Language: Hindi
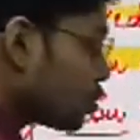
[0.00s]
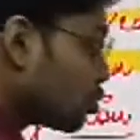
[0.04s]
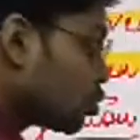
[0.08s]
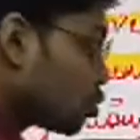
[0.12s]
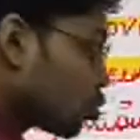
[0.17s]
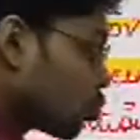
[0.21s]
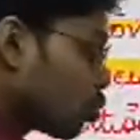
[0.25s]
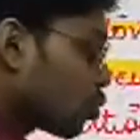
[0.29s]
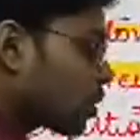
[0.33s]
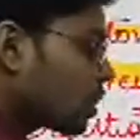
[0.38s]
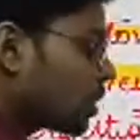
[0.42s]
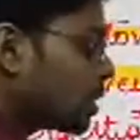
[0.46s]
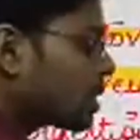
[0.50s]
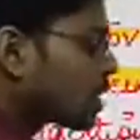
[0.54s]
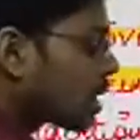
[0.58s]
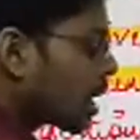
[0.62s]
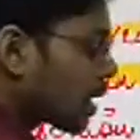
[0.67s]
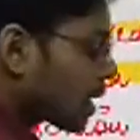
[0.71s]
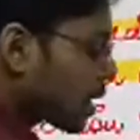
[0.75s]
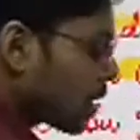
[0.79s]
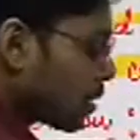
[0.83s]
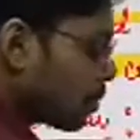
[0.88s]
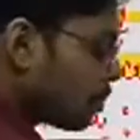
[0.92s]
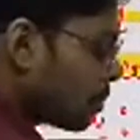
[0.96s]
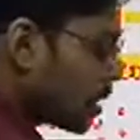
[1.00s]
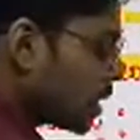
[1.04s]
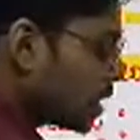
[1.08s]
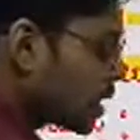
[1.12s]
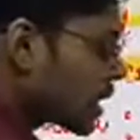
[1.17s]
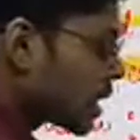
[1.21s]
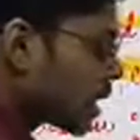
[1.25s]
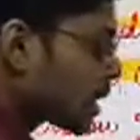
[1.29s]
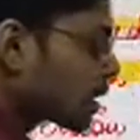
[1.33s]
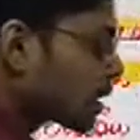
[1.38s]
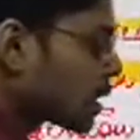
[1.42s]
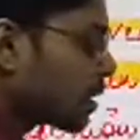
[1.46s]
जो कि जाके मिल
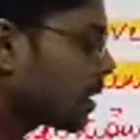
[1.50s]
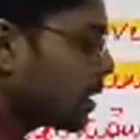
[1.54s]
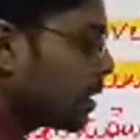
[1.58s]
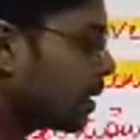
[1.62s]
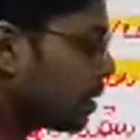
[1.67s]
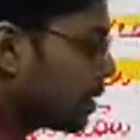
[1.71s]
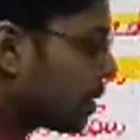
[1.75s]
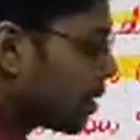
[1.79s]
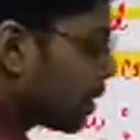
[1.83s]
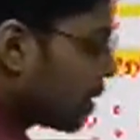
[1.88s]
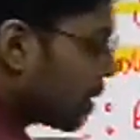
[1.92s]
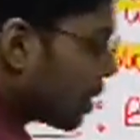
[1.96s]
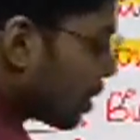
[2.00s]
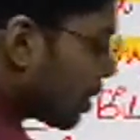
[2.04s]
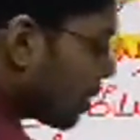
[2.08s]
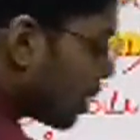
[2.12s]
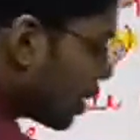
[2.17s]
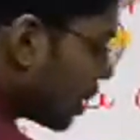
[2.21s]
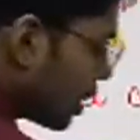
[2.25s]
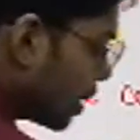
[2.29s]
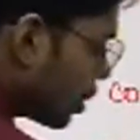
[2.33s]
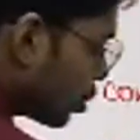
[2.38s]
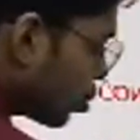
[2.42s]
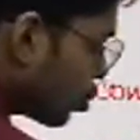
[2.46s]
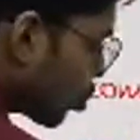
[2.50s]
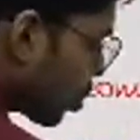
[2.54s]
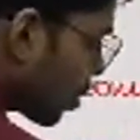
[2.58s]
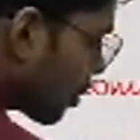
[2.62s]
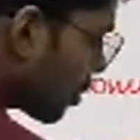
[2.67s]
जाता है इनटू